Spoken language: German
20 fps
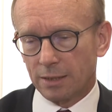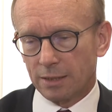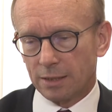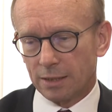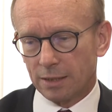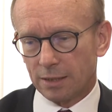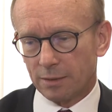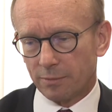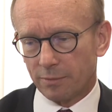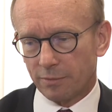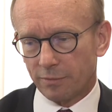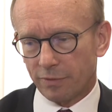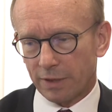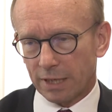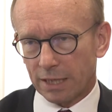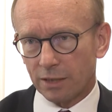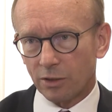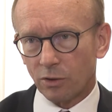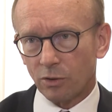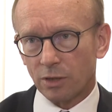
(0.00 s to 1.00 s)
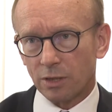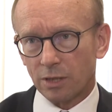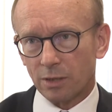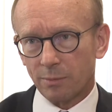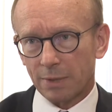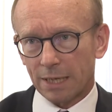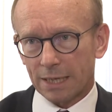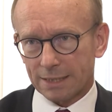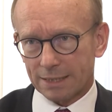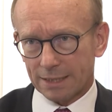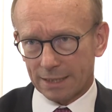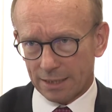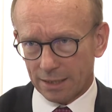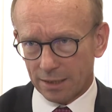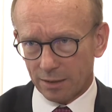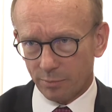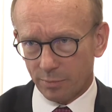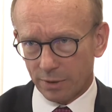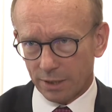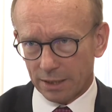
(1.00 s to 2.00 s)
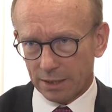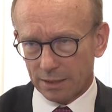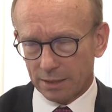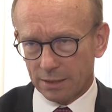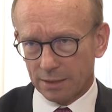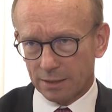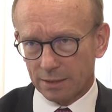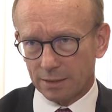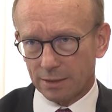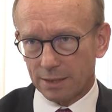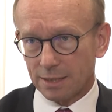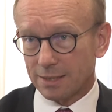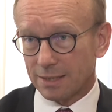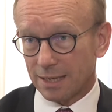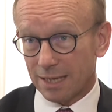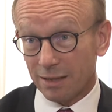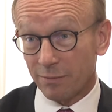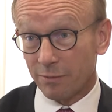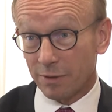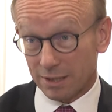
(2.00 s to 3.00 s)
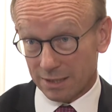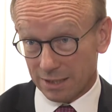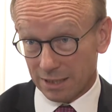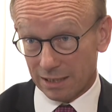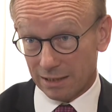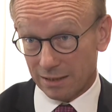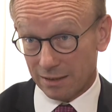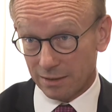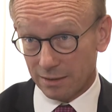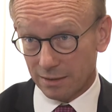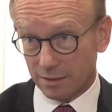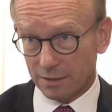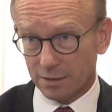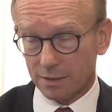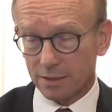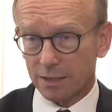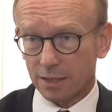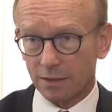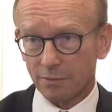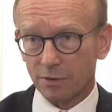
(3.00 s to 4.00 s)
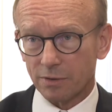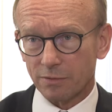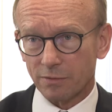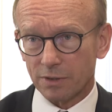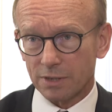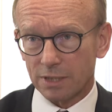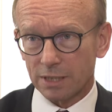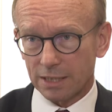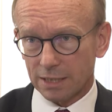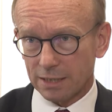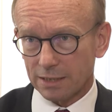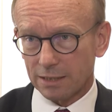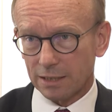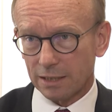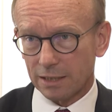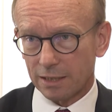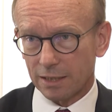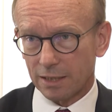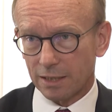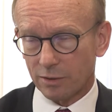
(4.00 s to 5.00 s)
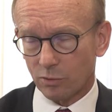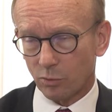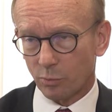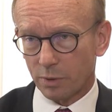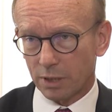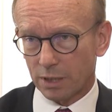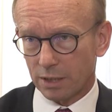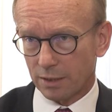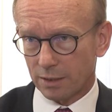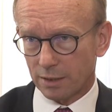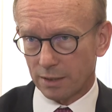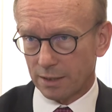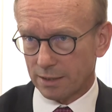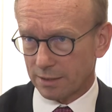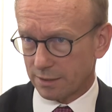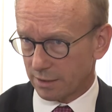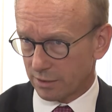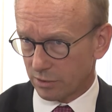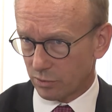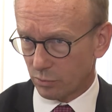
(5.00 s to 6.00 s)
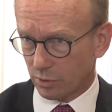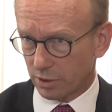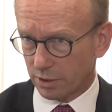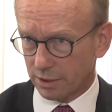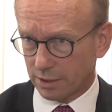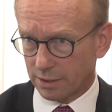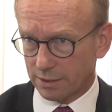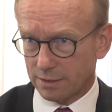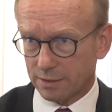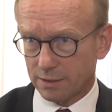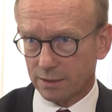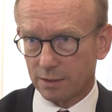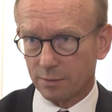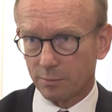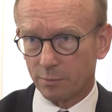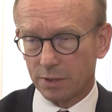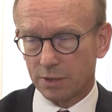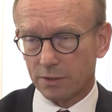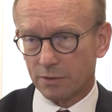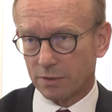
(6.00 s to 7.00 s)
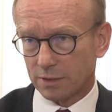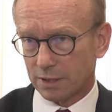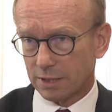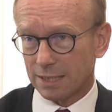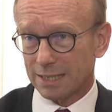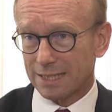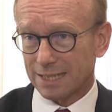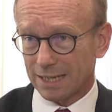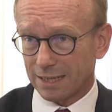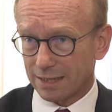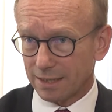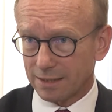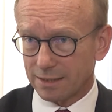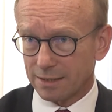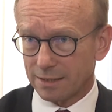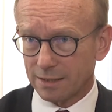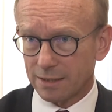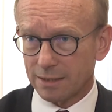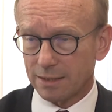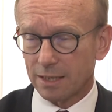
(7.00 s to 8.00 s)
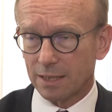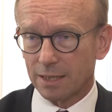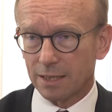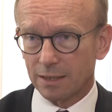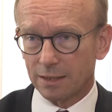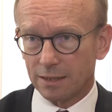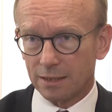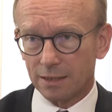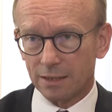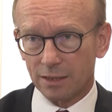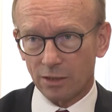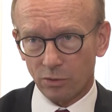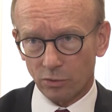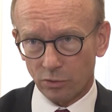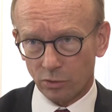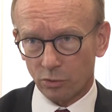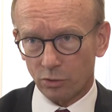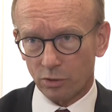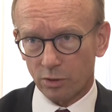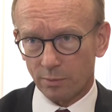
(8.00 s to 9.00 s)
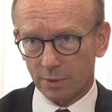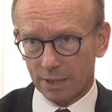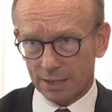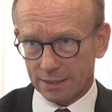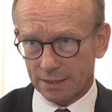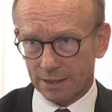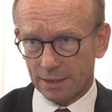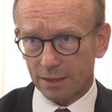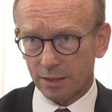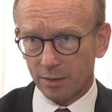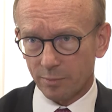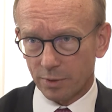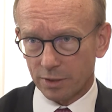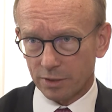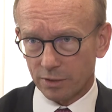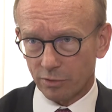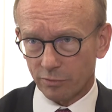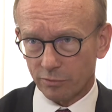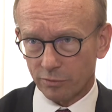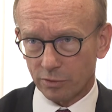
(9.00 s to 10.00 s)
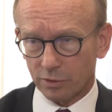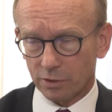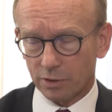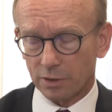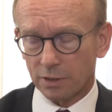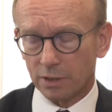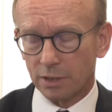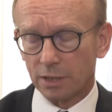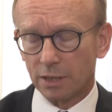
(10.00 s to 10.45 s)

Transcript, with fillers: Die Veränderungen im Nasenrachenbereich, die sehen wir selten. Das ist etwas, was in erster Linie eine Domäne der Hals-Nasen-Ohrenärzte bzw. der Zahnärzte ist, die die Kontrollen im Nasenrachenbereich auftreten.